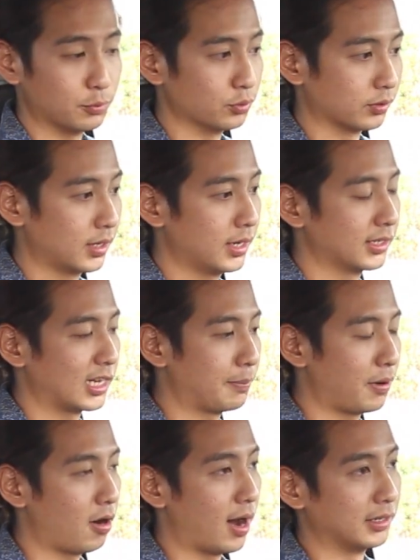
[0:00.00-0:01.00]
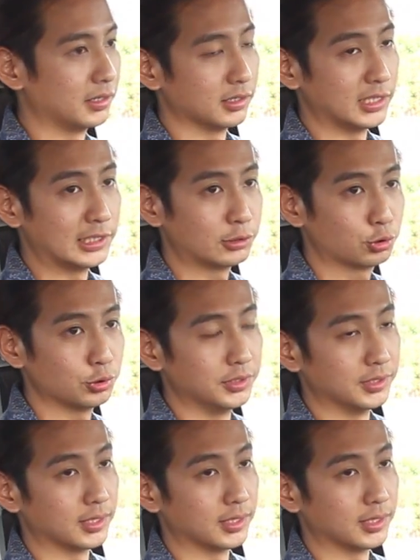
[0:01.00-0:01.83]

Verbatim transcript: 幕，它包含了音讯、